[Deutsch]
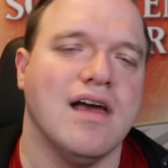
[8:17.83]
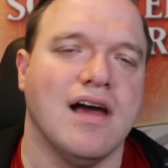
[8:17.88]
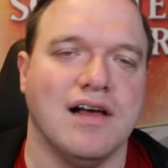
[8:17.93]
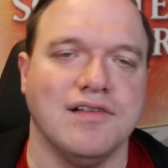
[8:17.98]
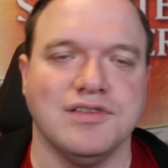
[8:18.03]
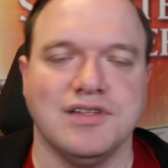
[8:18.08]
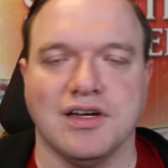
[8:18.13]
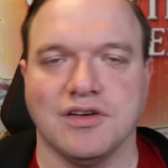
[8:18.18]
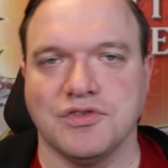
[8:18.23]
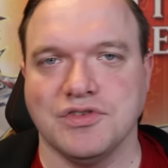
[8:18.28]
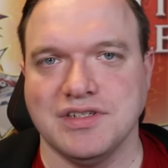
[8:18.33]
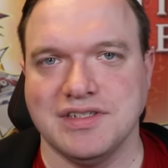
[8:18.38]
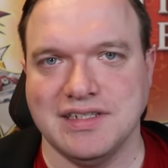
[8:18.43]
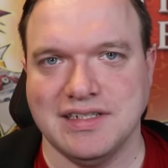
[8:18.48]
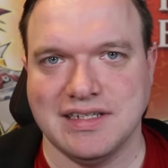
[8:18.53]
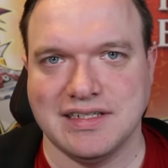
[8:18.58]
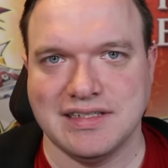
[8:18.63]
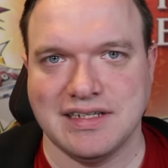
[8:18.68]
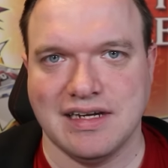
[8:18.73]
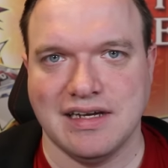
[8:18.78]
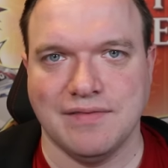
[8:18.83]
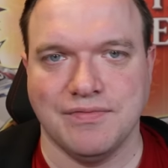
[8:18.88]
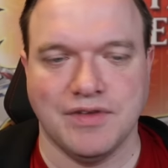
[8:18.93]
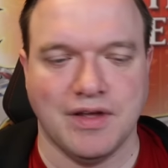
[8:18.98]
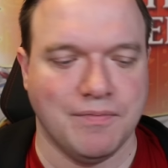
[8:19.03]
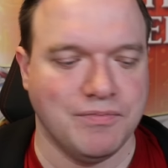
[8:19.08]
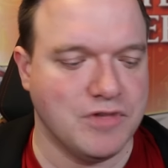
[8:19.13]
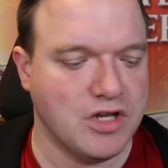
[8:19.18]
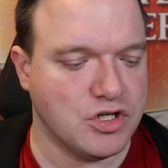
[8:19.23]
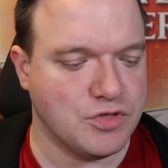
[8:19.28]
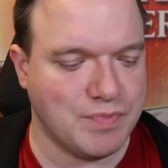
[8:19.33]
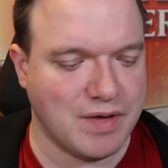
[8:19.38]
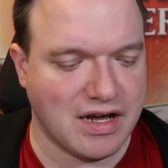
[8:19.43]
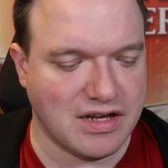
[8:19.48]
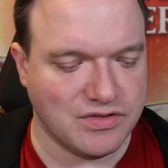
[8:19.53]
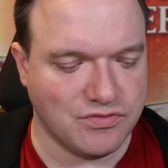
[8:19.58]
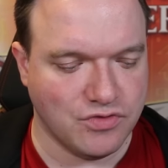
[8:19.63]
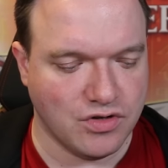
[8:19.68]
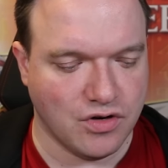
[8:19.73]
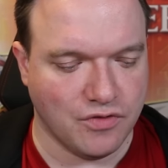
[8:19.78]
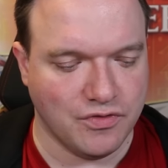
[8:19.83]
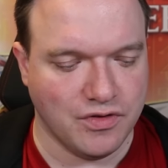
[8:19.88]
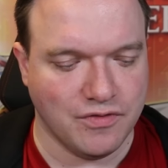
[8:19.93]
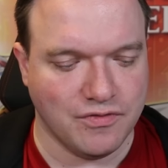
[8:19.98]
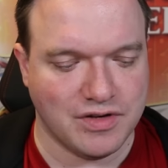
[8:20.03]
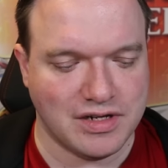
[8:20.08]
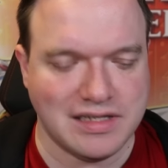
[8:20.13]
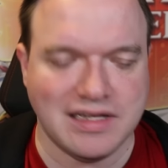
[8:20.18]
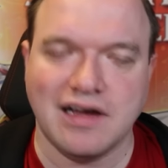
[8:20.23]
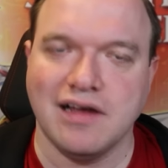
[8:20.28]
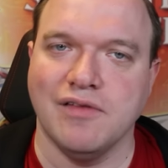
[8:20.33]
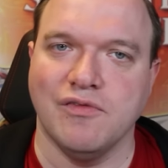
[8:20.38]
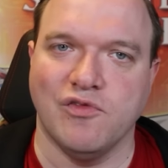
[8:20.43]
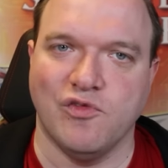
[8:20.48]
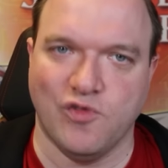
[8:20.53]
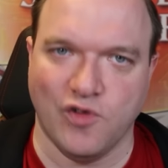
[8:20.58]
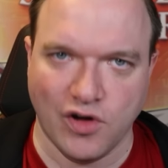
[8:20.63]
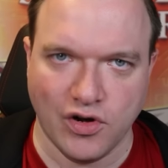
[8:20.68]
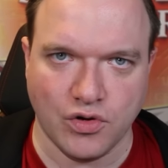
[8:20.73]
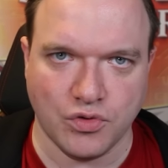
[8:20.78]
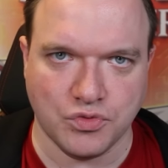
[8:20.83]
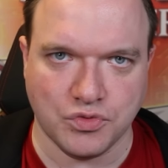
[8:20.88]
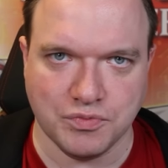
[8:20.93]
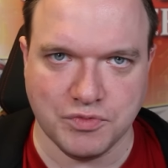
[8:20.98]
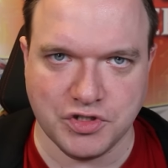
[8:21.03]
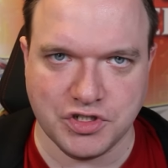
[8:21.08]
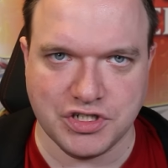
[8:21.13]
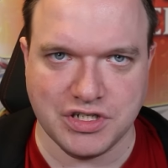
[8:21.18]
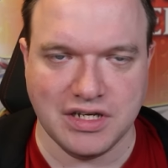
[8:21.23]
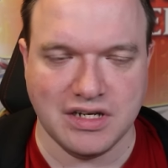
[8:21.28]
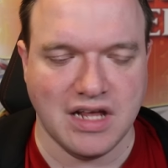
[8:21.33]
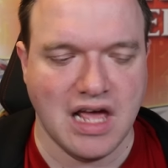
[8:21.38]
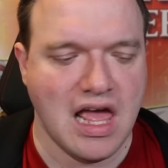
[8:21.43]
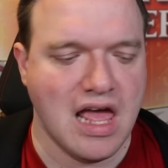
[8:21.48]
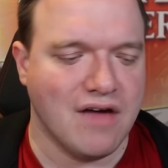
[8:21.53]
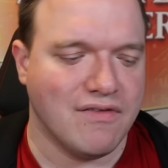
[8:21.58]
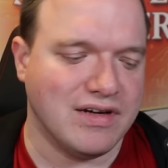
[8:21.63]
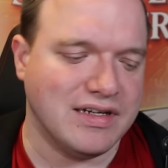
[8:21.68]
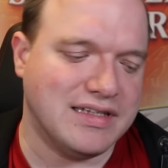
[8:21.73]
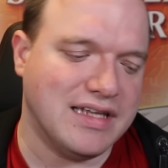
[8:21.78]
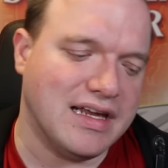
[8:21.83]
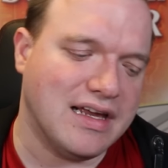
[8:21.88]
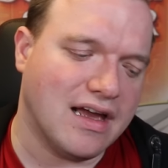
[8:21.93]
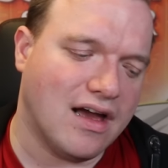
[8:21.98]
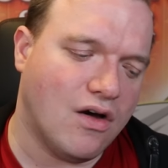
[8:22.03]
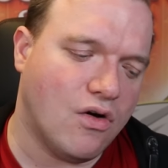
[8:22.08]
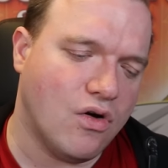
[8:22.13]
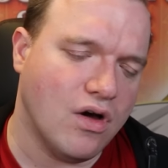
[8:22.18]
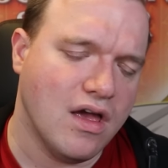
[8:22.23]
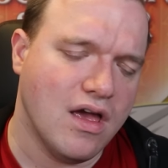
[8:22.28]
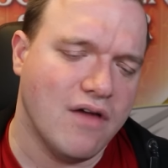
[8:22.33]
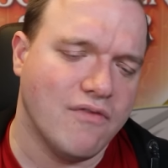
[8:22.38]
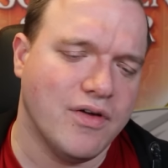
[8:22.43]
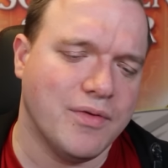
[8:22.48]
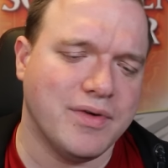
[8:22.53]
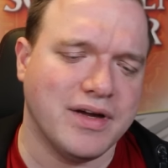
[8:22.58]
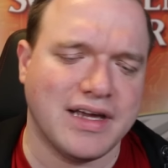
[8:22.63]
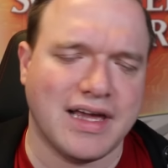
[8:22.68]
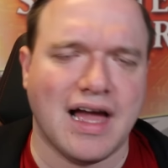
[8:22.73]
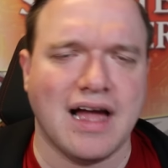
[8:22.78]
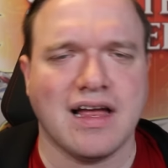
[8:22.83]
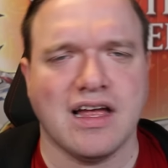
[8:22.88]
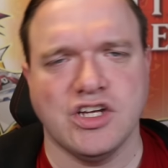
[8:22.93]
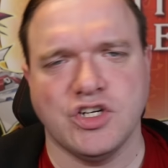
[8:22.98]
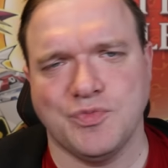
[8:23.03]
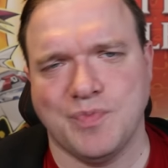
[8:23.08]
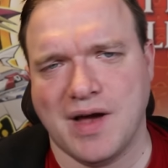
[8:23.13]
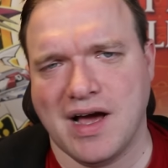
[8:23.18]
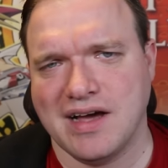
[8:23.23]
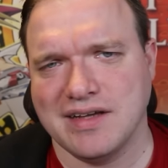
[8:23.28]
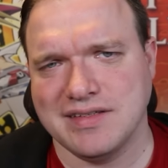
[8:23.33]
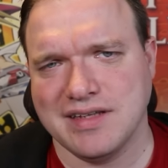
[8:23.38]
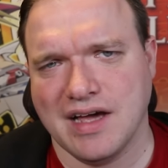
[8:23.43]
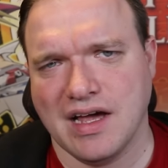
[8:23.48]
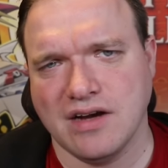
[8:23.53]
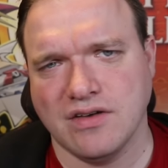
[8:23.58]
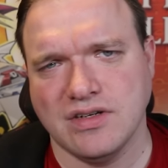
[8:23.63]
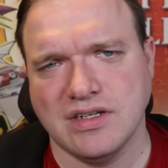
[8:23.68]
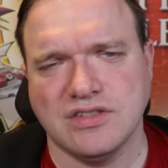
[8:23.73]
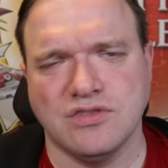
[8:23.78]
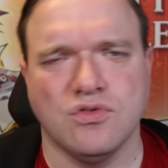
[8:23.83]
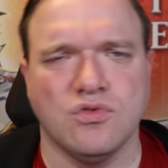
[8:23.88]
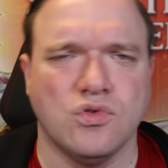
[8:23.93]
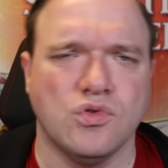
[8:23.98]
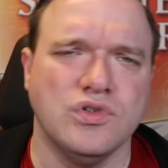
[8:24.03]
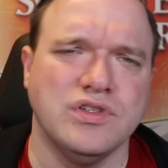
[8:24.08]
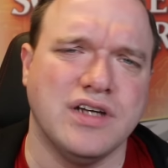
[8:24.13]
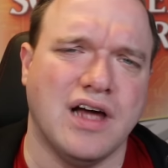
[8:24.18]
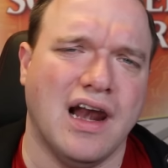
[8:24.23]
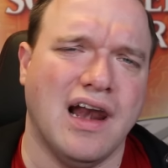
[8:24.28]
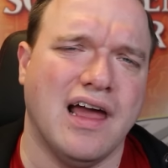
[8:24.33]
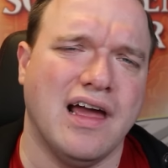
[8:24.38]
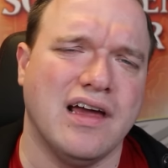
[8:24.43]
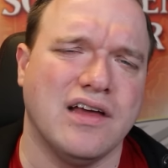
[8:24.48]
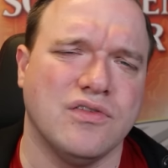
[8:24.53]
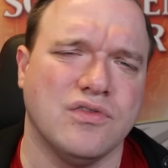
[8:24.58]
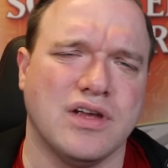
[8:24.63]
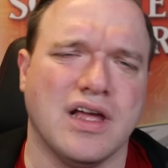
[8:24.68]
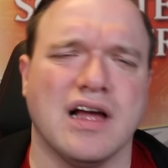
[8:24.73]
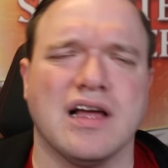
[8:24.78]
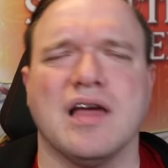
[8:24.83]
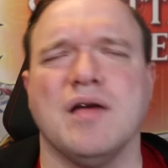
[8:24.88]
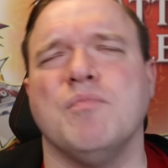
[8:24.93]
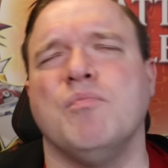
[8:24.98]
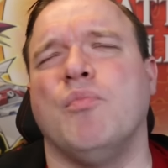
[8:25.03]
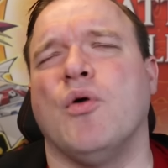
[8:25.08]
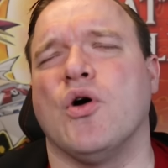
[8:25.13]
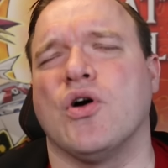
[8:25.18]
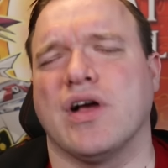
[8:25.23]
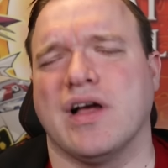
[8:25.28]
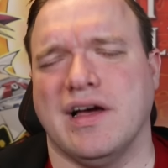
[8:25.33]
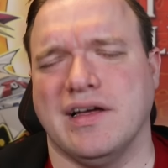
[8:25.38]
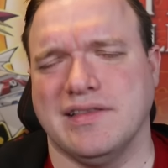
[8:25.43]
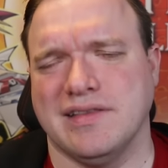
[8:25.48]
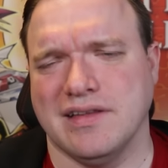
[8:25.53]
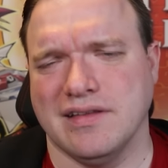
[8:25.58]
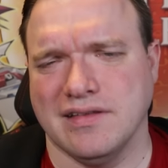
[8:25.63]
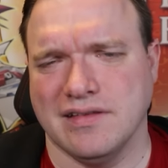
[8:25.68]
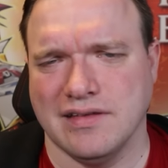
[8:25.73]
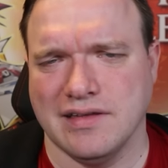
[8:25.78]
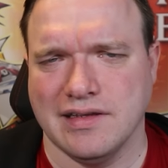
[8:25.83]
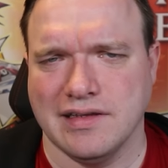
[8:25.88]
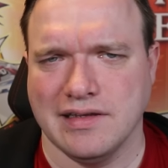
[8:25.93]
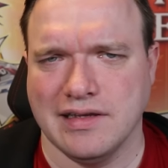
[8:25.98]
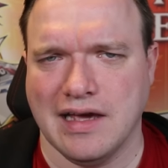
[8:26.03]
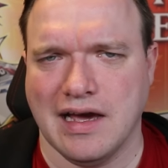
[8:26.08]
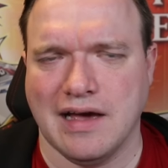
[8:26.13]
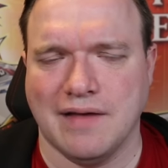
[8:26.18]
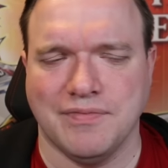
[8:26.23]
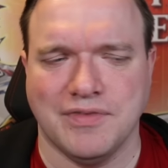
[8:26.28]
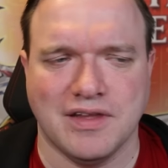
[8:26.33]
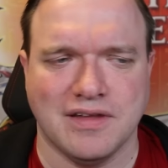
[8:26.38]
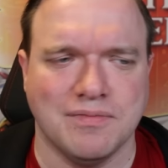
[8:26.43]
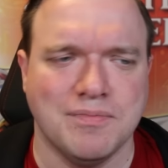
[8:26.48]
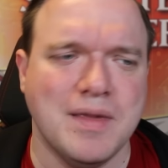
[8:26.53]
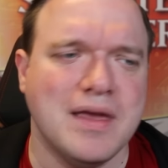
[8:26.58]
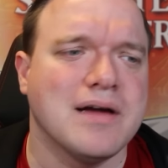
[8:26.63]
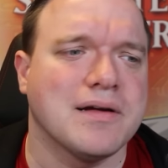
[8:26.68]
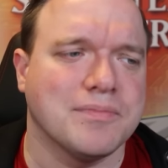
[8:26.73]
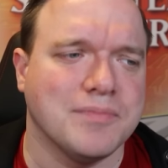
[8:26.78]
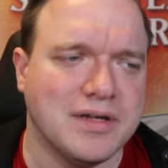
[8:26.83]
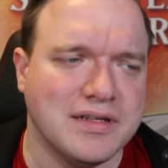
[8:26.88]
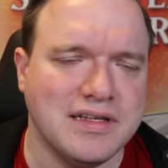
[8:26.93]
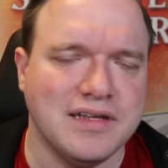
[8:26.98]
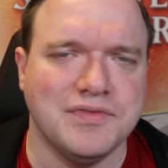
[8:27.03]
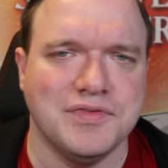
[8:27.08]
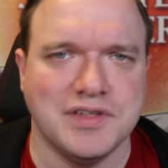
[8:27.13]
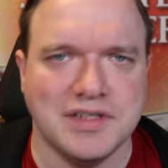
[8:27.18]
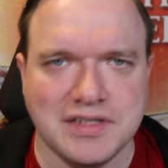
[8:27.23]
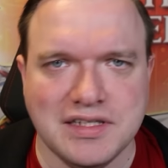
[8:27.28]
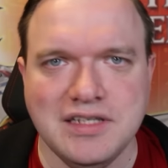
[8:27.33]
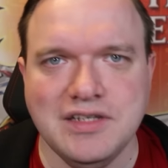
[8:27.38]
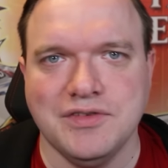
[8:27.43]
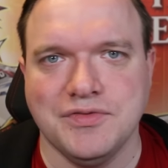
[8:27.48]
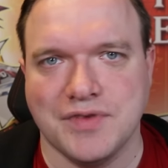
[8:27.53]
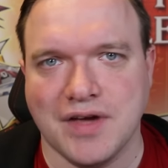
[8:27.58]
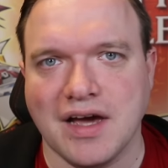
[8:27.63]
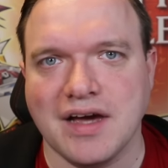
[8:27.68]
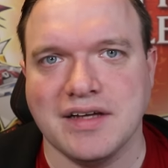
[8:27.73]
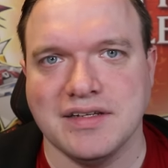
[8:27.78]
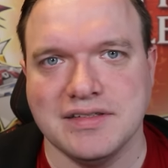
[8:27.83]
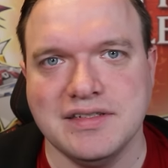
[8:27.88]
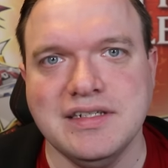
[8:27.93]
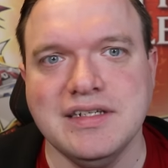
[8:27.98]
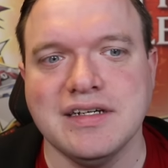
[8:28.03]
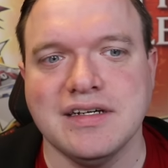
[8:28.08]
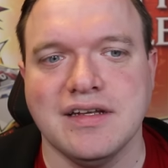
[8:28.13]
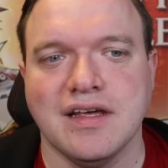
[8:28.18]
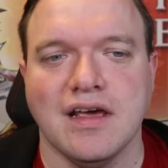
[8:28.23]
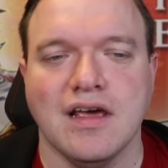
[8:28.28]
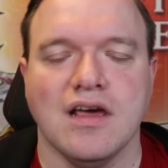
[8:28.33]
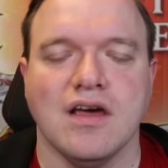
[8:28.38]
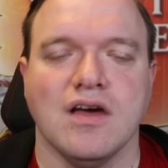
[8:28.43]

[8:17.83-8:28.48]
Also da könnt ihr sicher sein, ähm, der Spaß wird auf jeden Fall da im Vordergrund mitstehen. Weil ich denke auch, wenn man gar keinen Spaß hat und das so runterleiert und gar keinen Bock hat, dann, ja, das merkt man definitiv garantiert.